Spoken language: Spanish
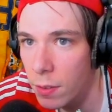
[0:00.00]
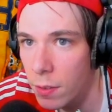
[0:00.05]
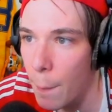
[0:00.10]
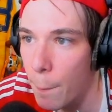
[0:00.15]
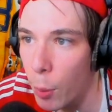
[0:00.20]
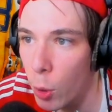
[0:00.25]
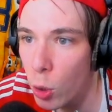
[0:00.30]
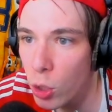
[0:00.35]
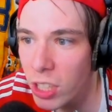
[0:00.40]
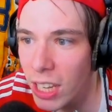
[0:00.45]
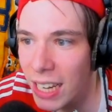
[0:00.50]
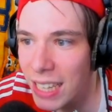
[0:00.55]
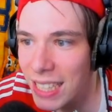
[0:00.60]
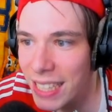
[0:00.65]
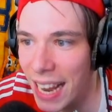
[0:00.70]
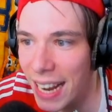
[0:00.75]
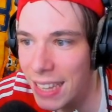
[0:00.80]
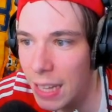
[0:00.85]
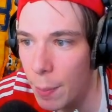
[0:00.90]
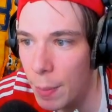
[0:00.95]
Tampoco sé
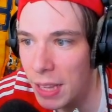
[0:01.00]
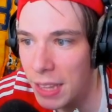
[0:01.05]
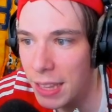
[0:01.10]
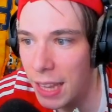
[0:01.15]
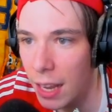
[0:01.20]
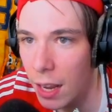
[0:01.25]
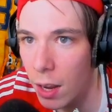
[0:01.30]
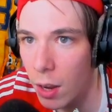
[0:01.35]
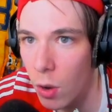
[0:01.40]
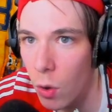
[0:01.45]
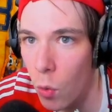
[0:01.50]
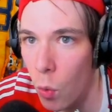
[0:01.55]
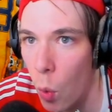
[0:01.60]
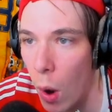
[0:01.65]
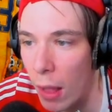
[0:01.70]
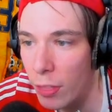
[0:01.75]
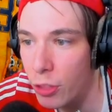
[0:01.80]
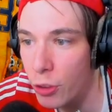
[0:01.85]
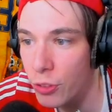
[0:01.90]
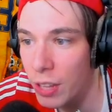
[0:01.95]
exactamente
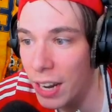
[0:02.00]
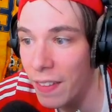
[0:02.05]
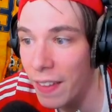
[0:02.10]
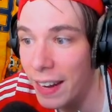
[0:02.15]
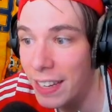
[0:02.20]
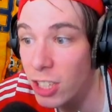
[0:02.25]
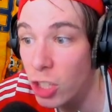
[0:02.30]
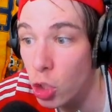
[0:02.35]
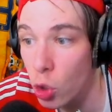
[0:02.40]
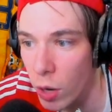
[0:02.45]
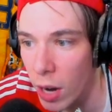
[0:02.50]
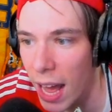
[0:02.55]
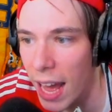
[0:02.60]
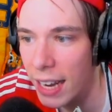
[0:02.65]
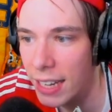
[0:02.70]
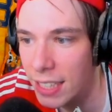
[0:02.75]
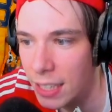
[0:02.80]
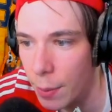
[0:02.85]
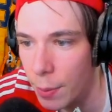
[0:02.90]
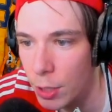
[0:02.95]
cuánto tardan en
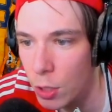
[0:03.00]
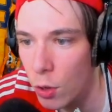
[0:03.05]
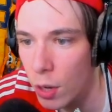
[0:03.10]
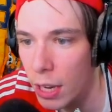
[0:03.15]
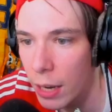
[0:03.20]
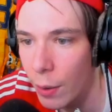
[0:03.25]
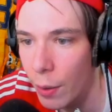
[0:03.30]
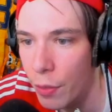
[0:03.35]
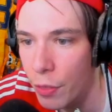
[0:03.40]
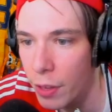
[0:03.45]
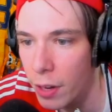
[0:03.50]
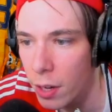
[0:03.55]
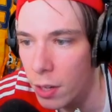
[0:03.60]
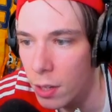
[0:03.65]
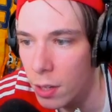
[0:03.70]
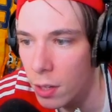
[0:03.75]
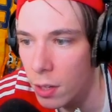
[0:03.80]
sonar. ¿Sabéis lo que quiero decir?